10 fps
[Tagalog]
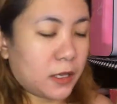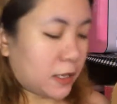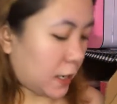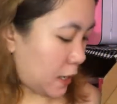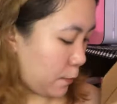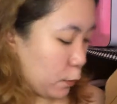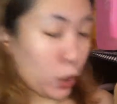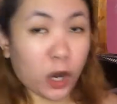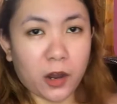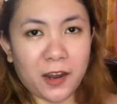
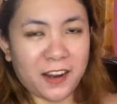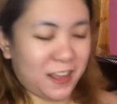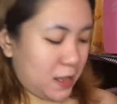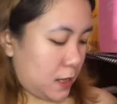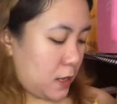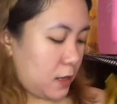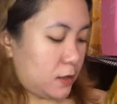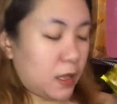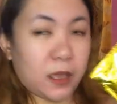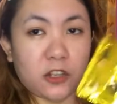Kinemper.
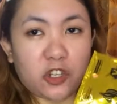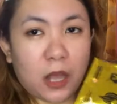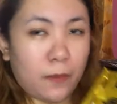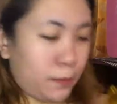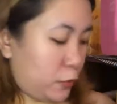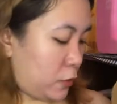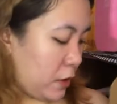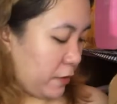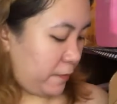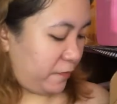Then, shampoo
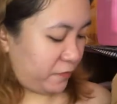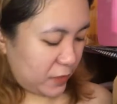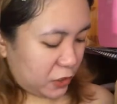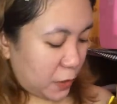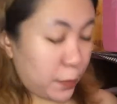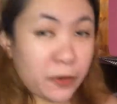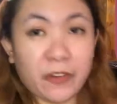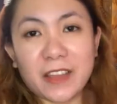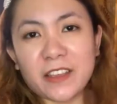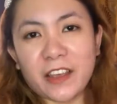ng, syempre,
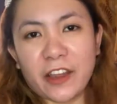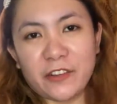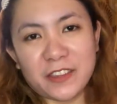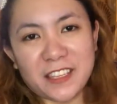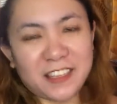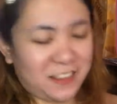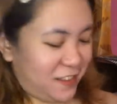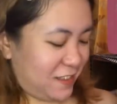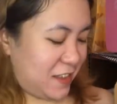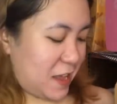Vita Keratin.
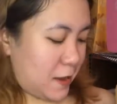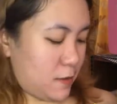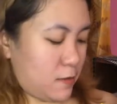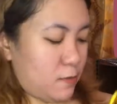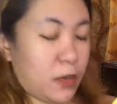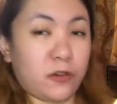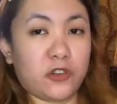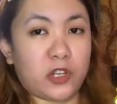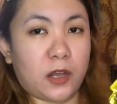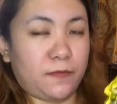Yan, meron
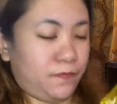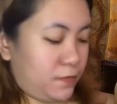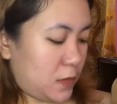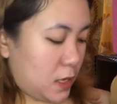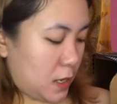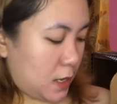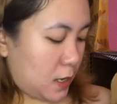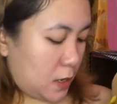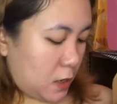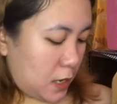siya.
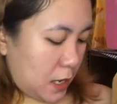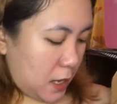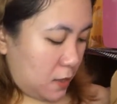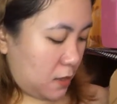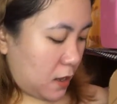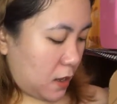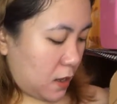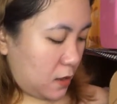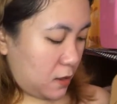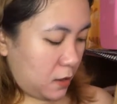And
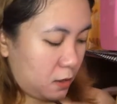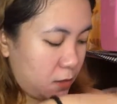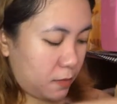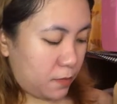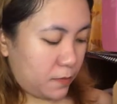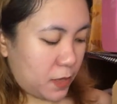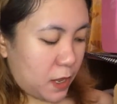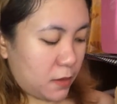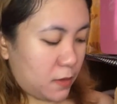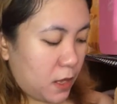then,
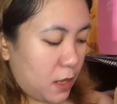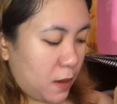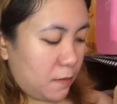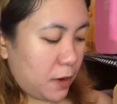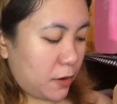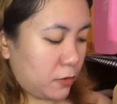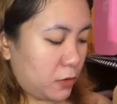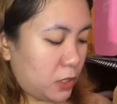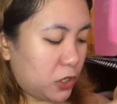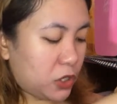yan. Meron
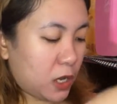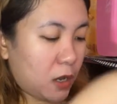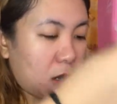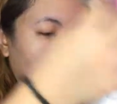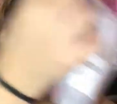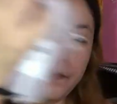din siyang